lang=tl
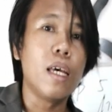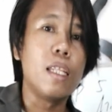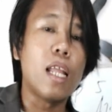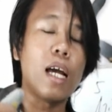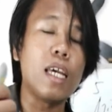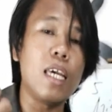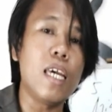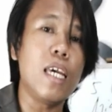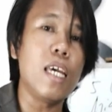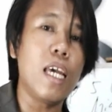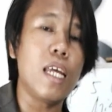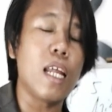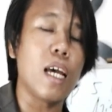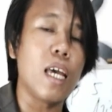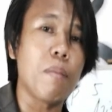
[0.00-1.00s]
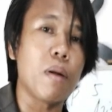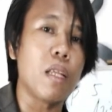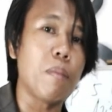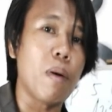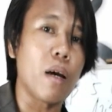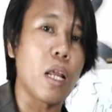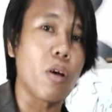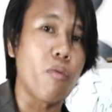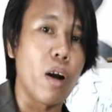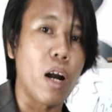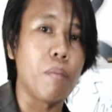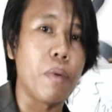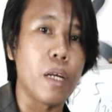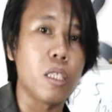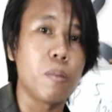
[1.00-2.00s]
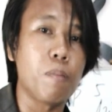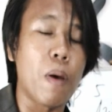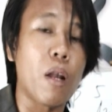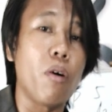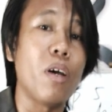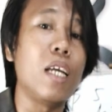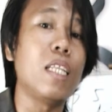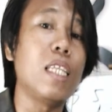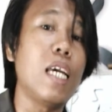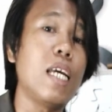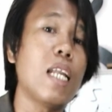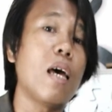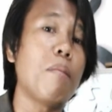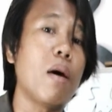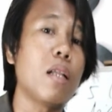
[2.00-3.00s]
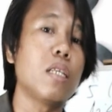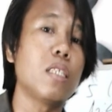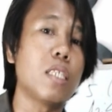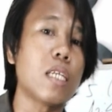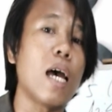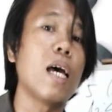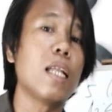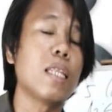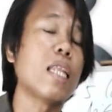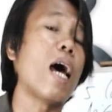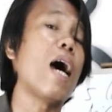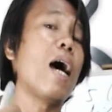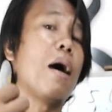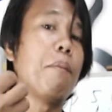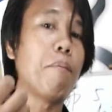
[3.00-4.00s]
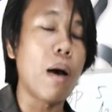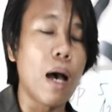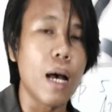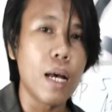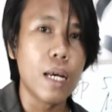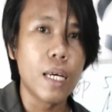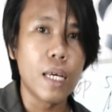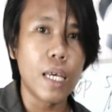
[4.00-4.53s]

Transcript: Nanghihingi ng iba't ibang requirements pero hindi naman siya tama.